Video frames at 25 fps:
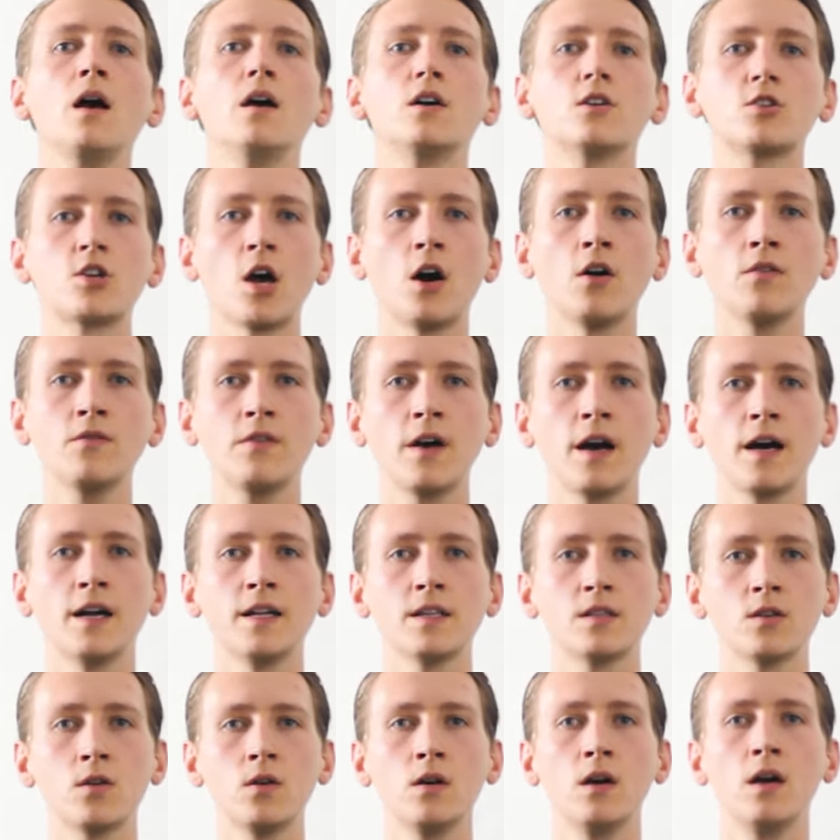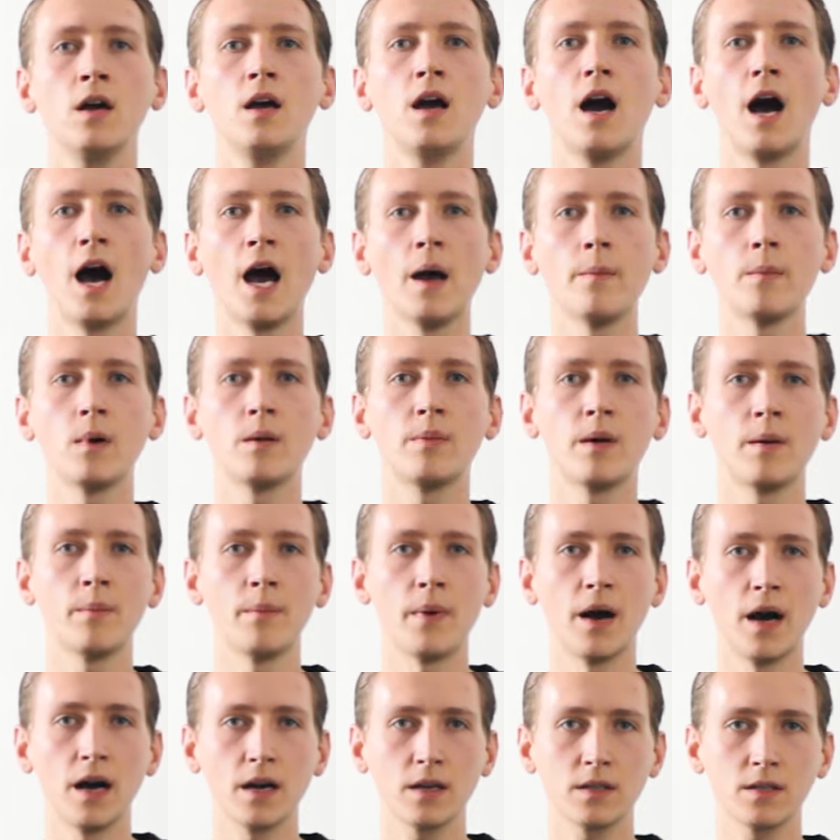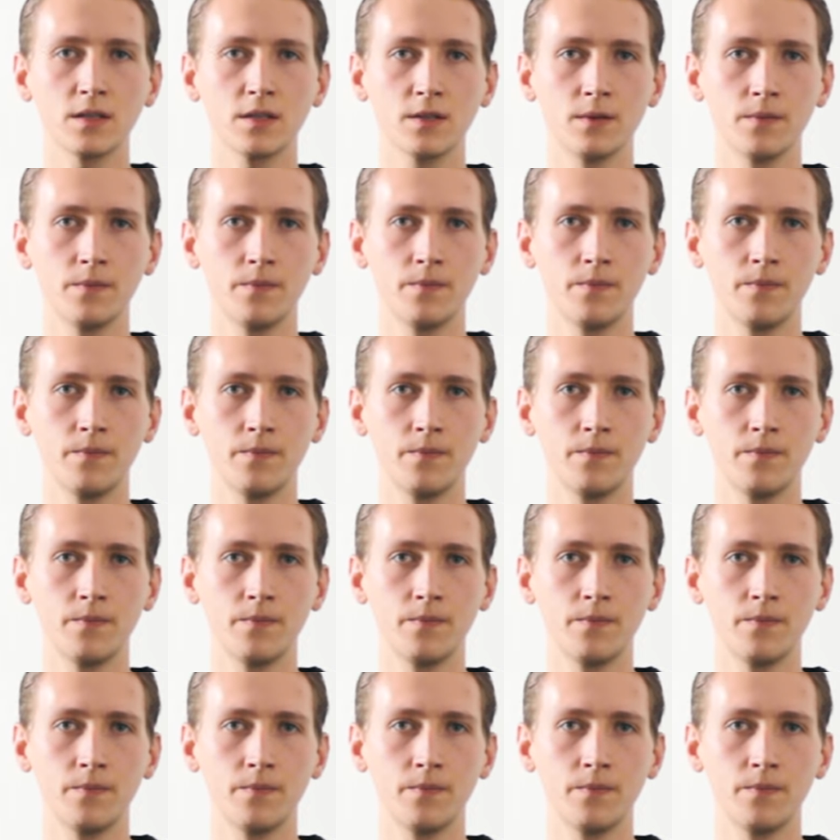Schauen wir also einmal bei Marx.